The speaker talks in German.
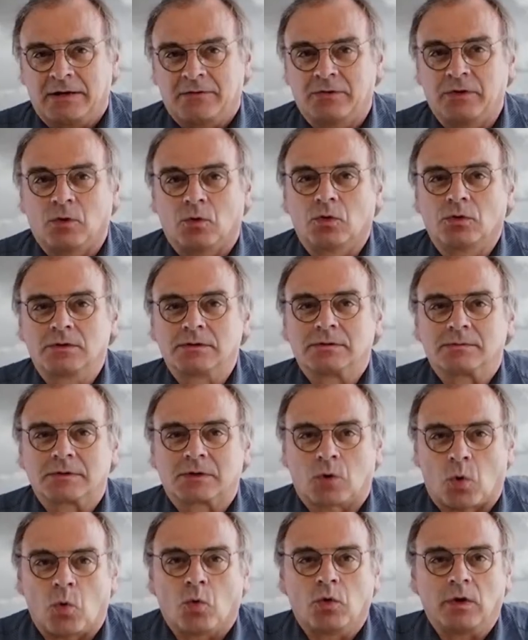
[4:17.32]
Wir holen
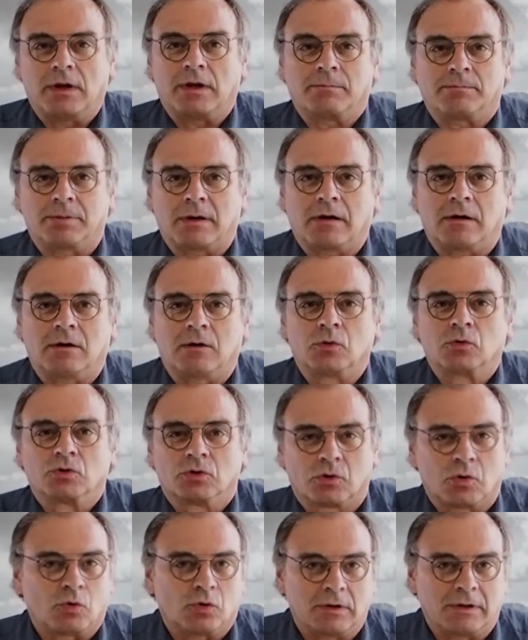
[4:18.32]
Kohle,
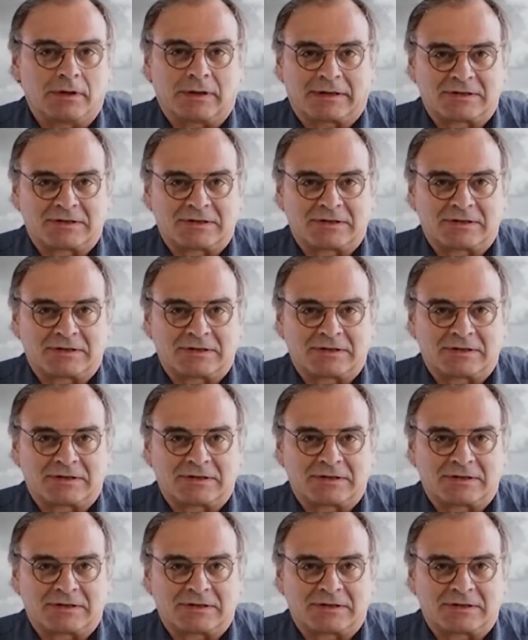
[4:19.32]
Braunkohle,